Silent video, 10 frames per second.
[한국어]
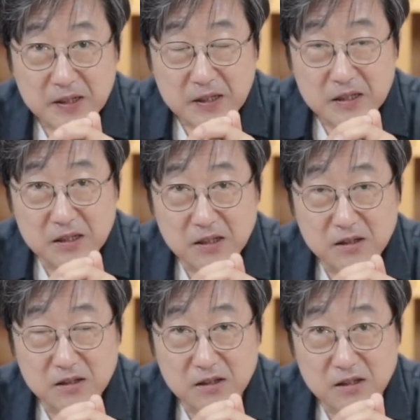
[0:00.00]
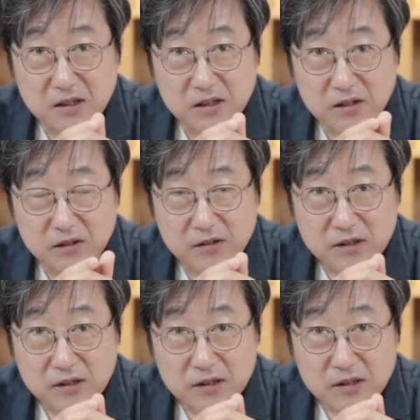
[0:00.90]
이런 거예요.
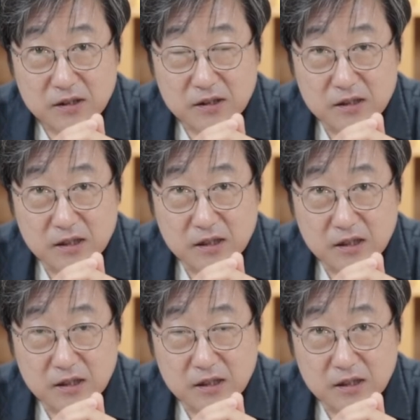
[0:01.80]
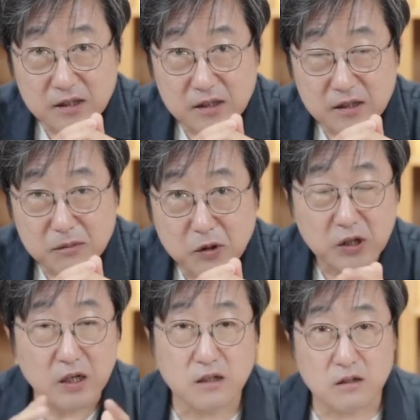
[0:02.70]
이제 뭐
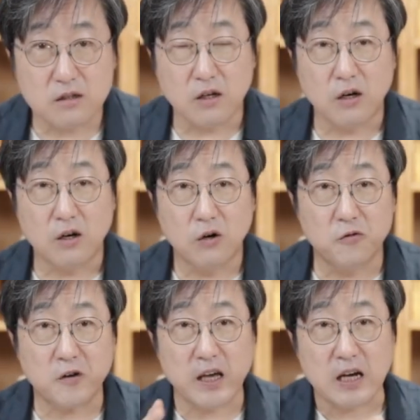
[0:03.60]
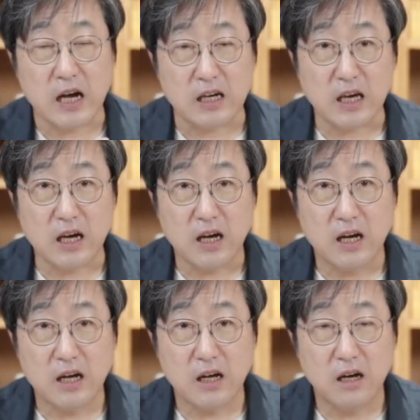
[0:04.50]
예를 들어서 오프라인 강의야.
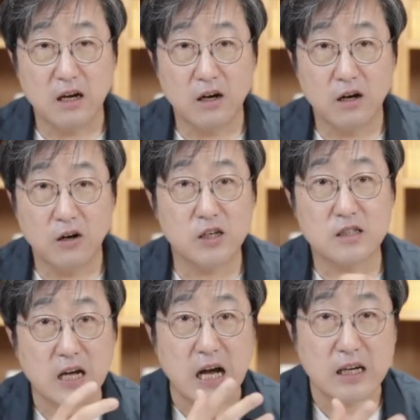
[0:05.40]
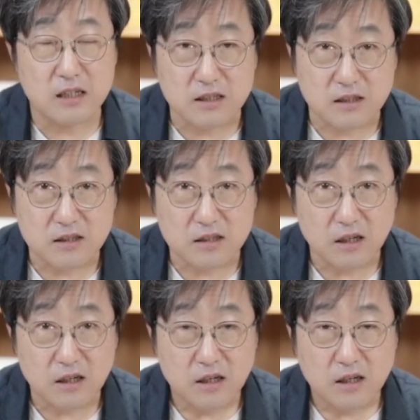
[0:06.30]
어디 가서 강의를
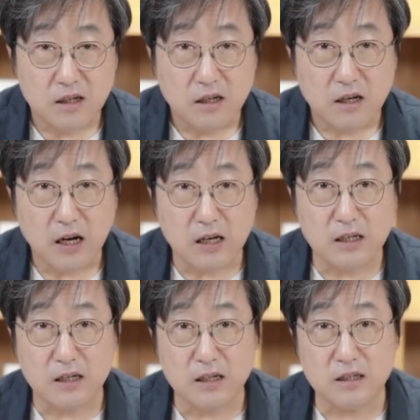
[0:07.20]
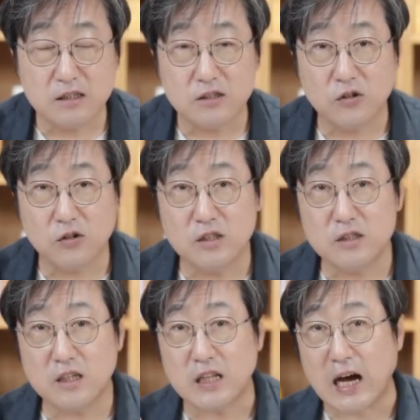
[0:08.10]
들었어. 강의를 듣고
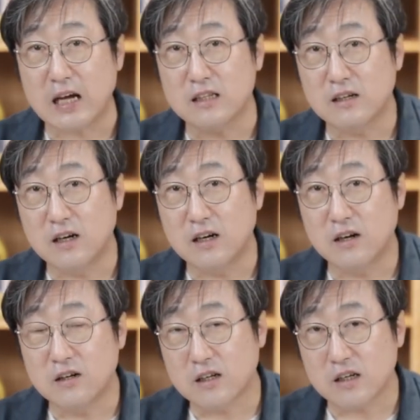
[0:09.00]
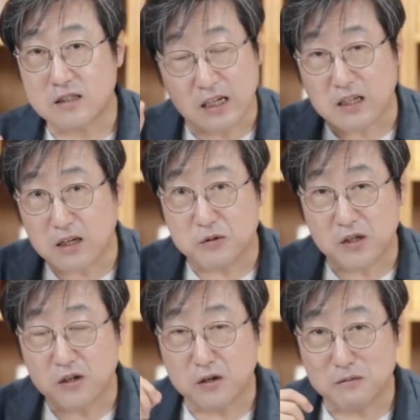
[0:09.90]
이제 나가는 거예요. 이렇게 상상해
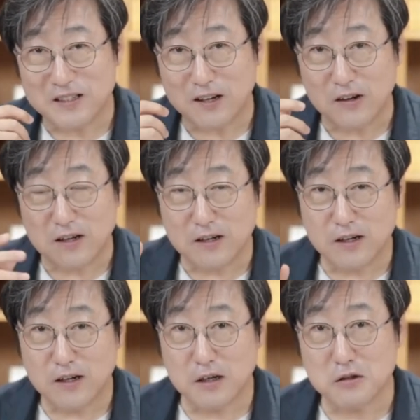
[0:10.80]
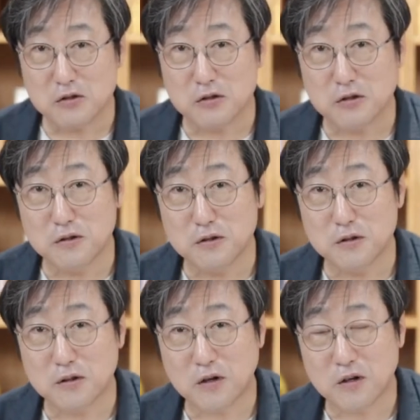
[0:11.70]
보세요, 여러분 상황을. 이렇게
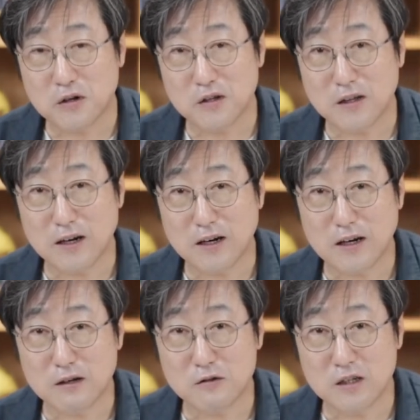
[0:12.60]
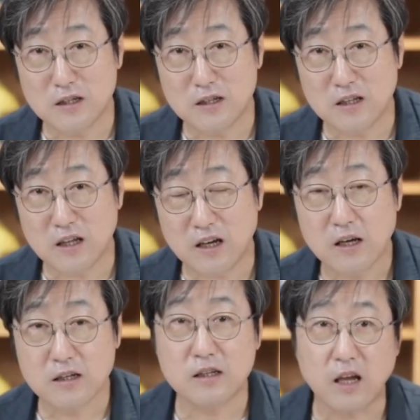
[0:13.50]
쭉 걸어 나가고 있는데
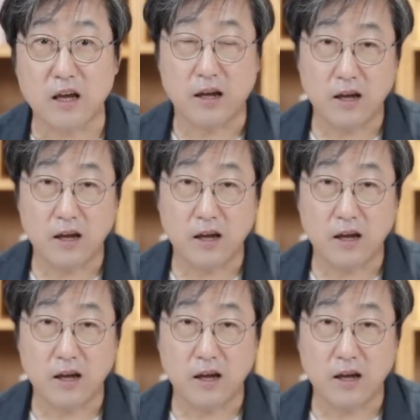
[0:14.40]
그때